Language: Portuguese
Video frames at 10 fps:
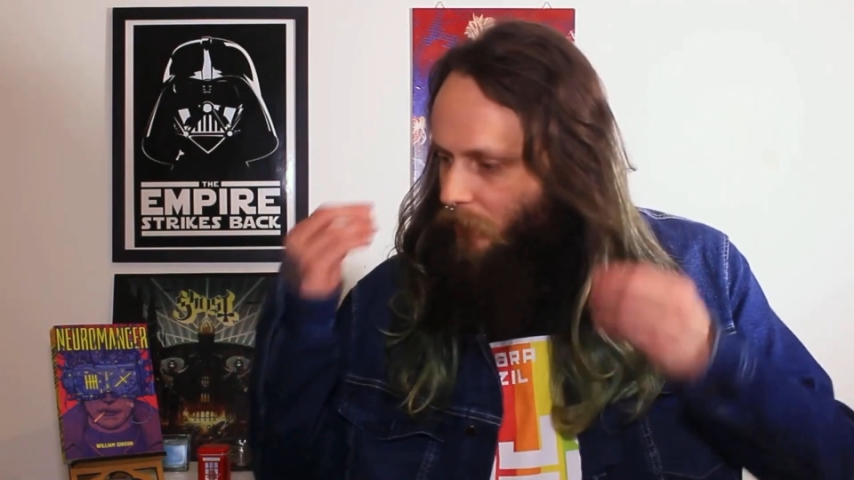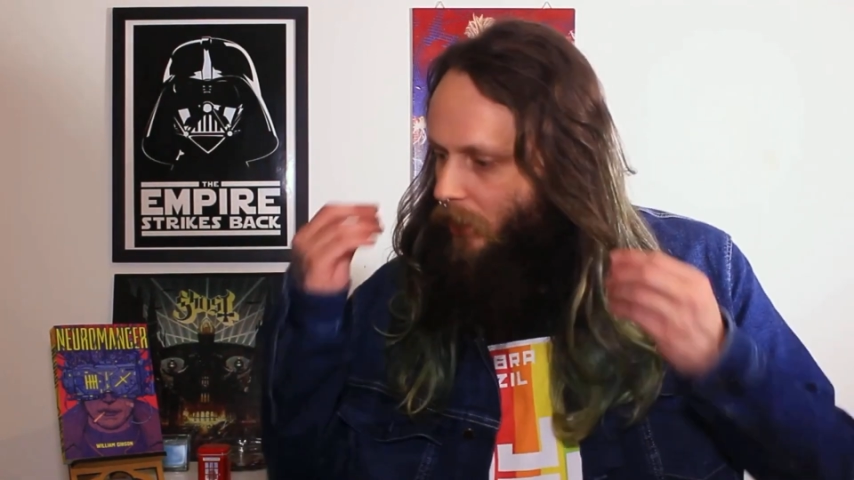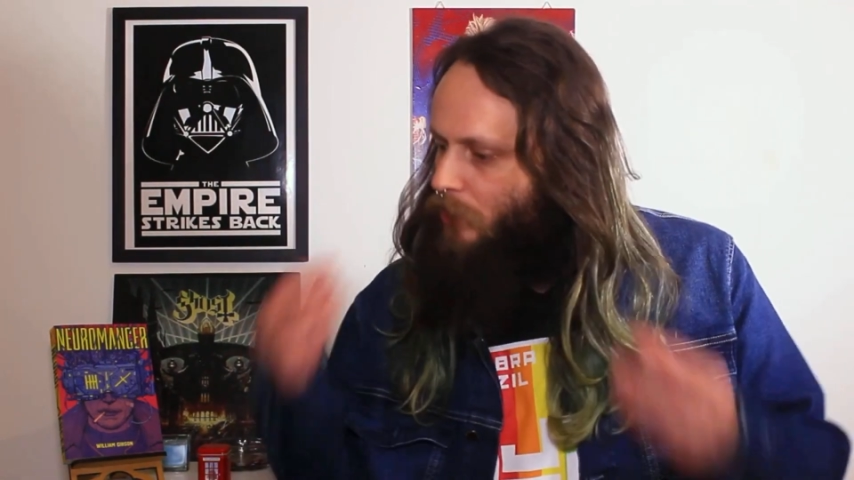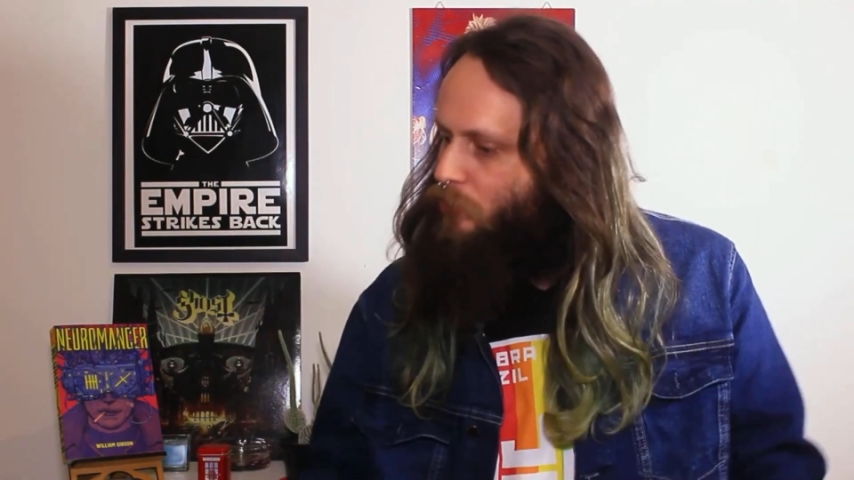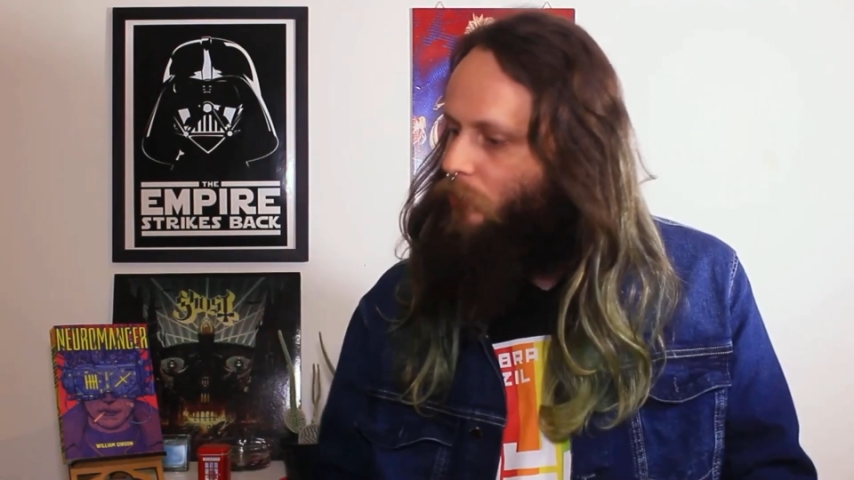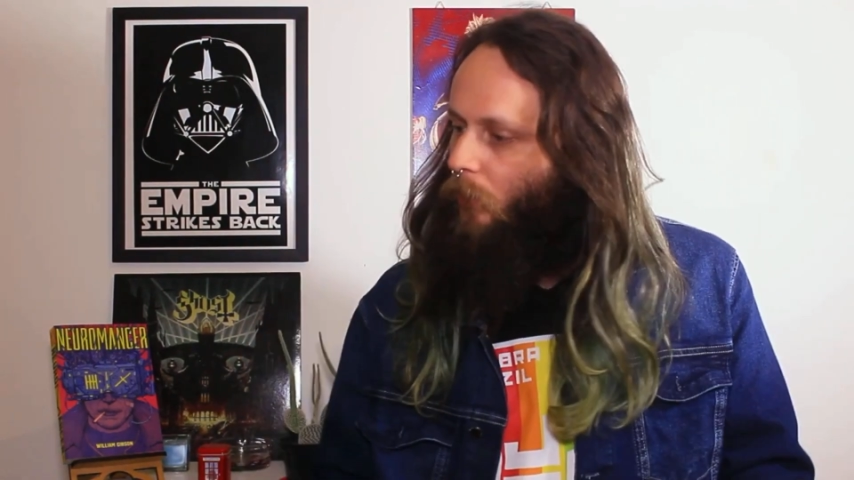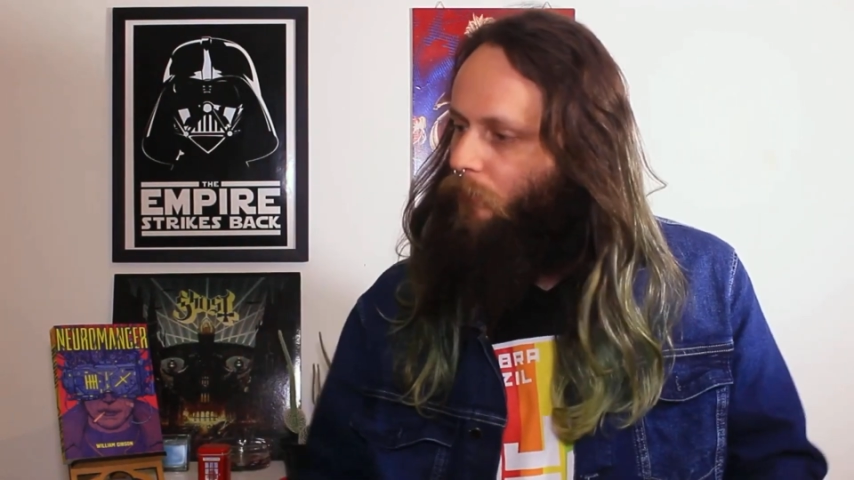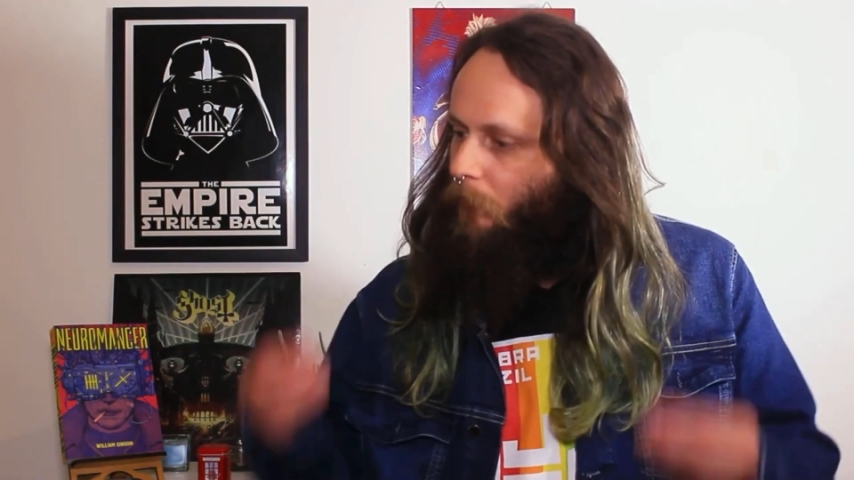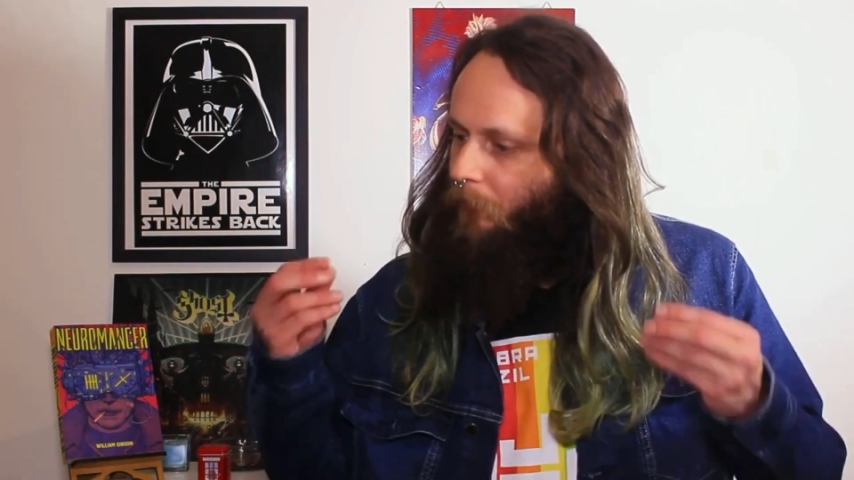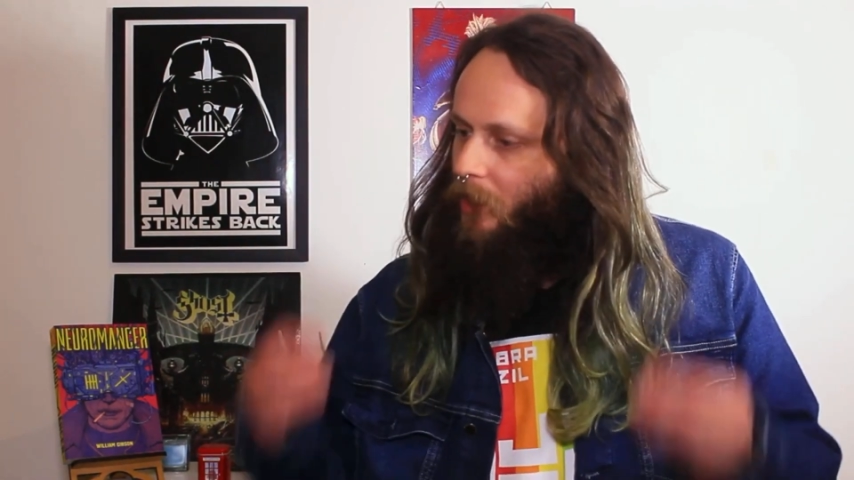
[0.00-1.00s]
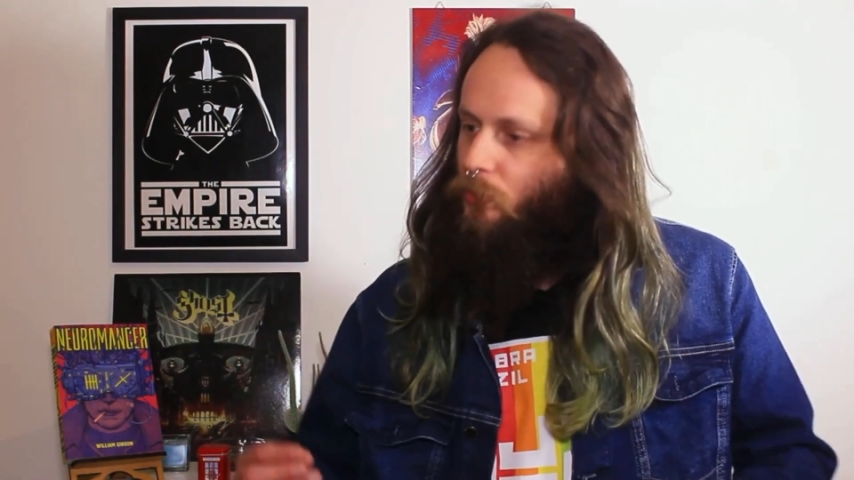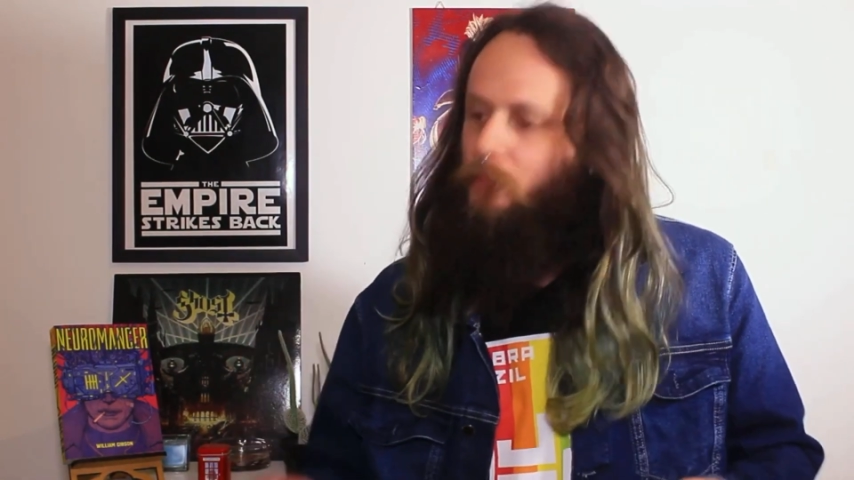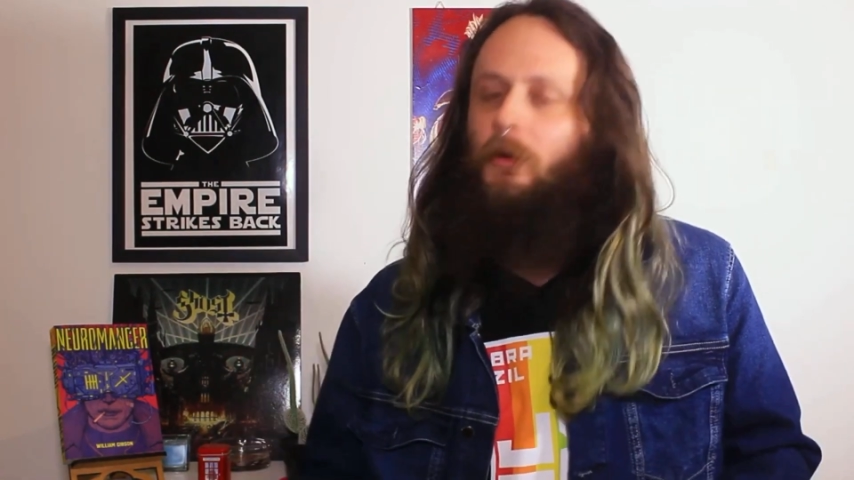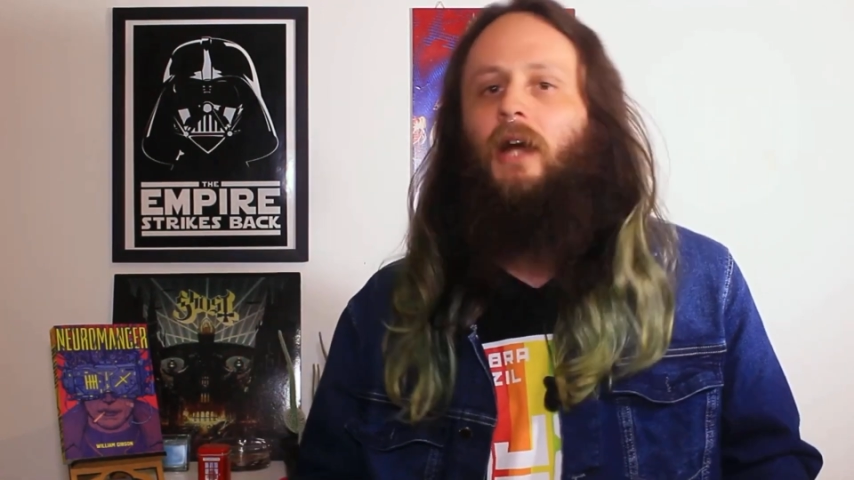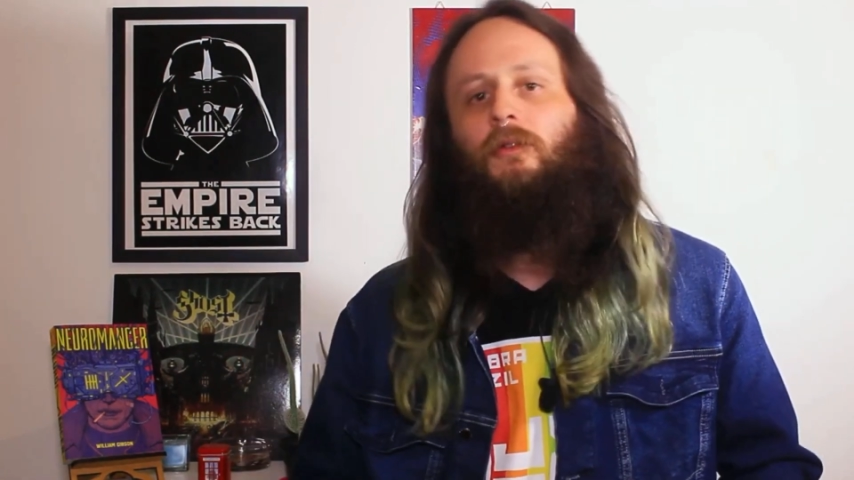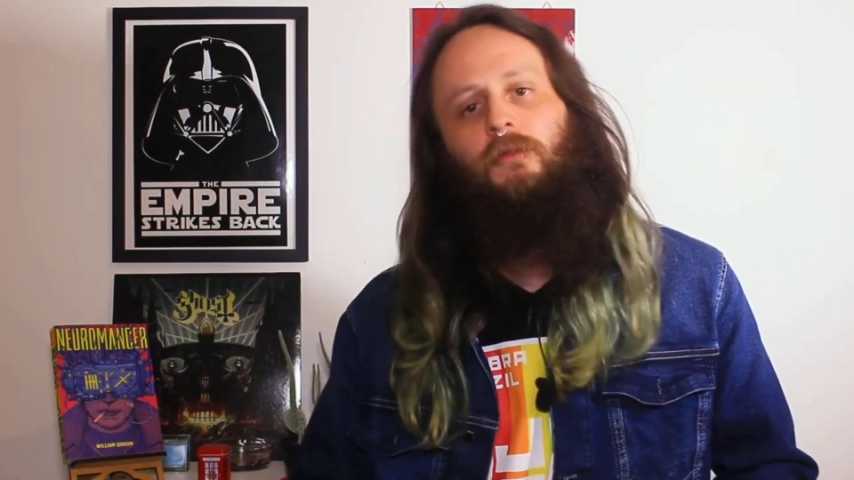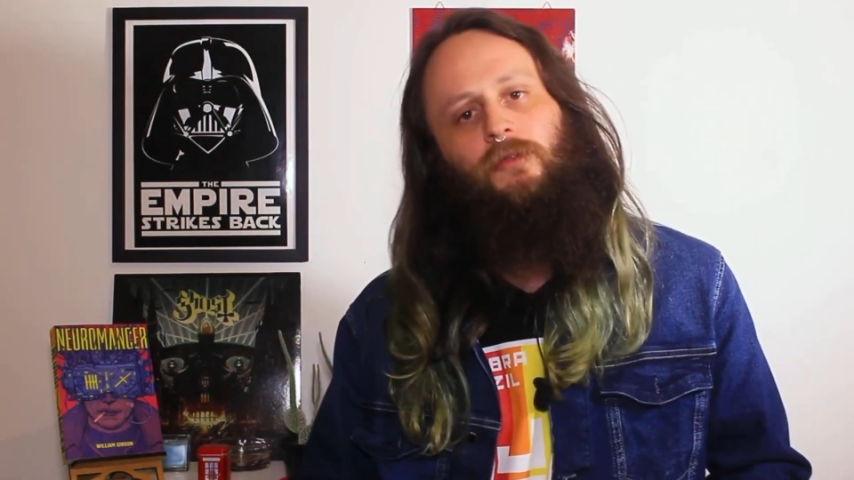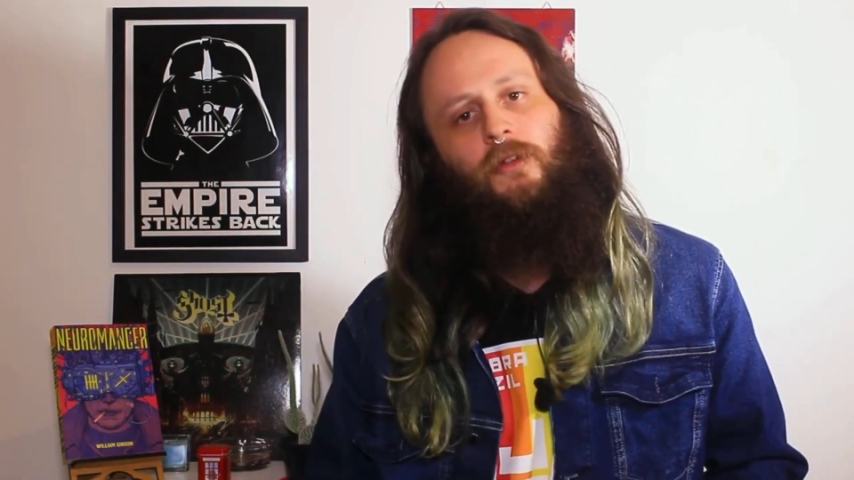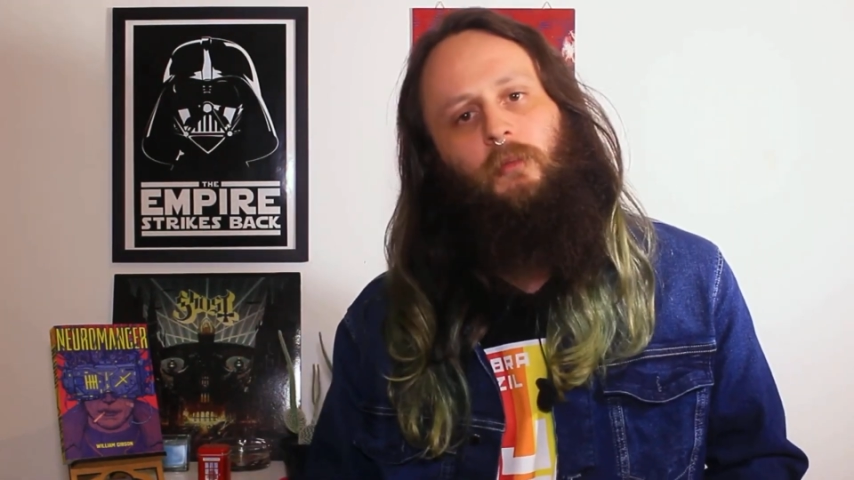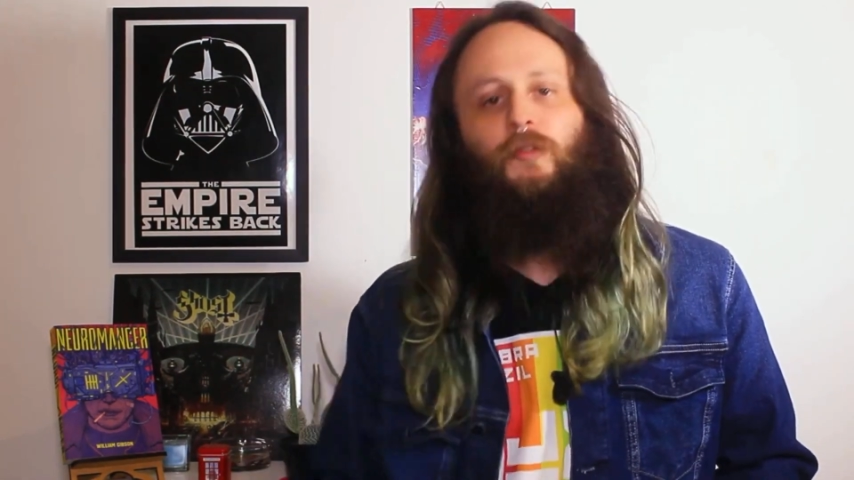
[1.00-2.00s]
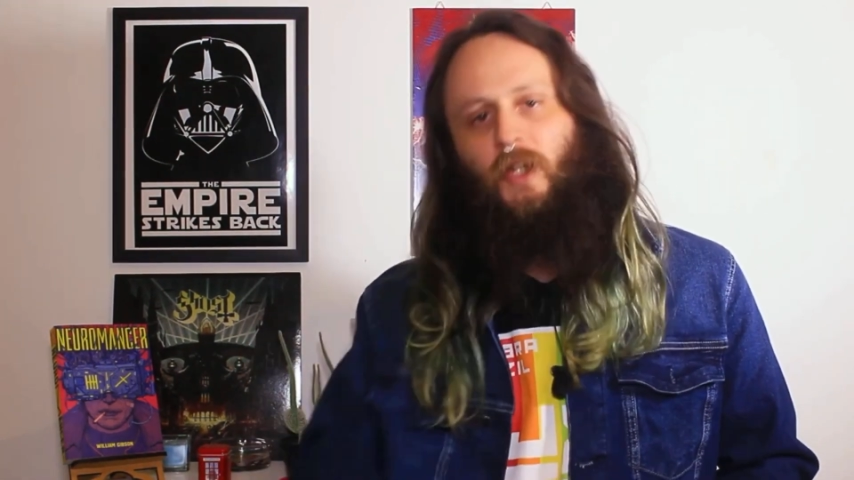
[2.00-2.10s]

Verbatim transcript: fiquei de novo perturbado com o filme.